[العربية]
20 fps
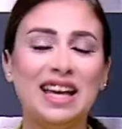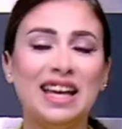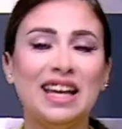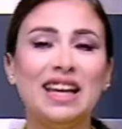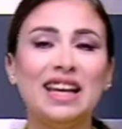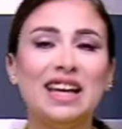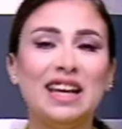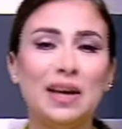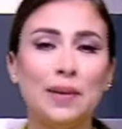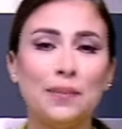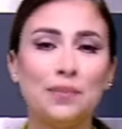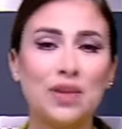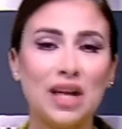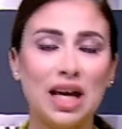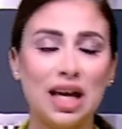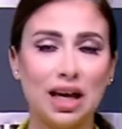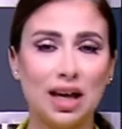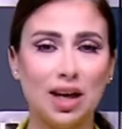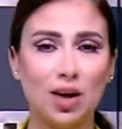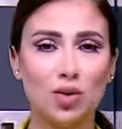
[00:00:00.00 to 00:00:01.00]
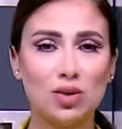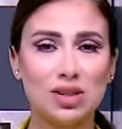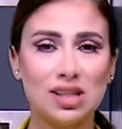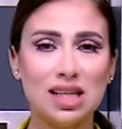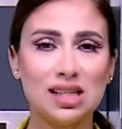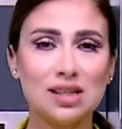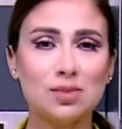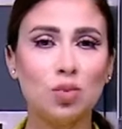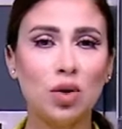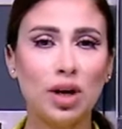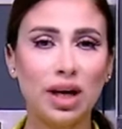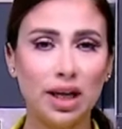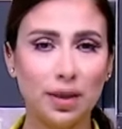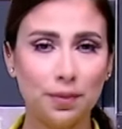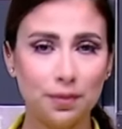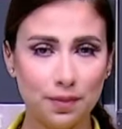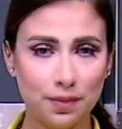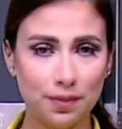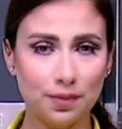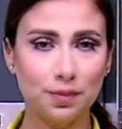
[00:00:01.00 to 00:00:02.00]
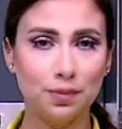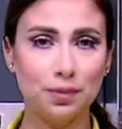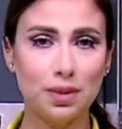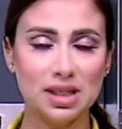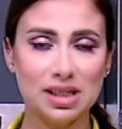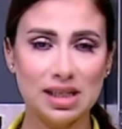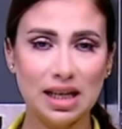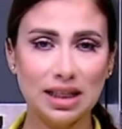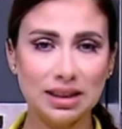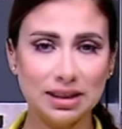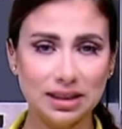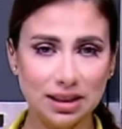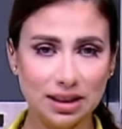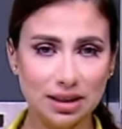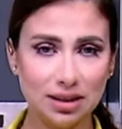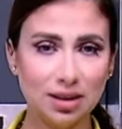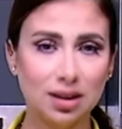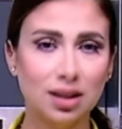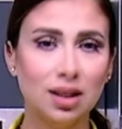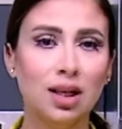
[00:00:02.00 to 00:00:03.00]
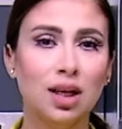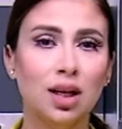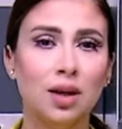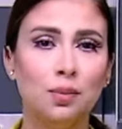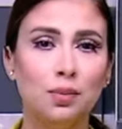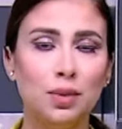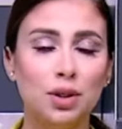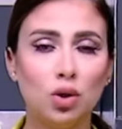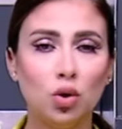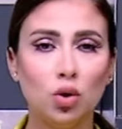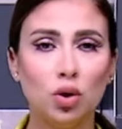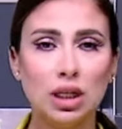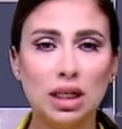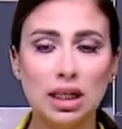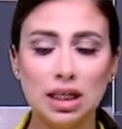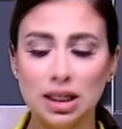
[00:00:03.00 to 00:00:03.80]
آه، استاذ مهاب بيسالني بيقول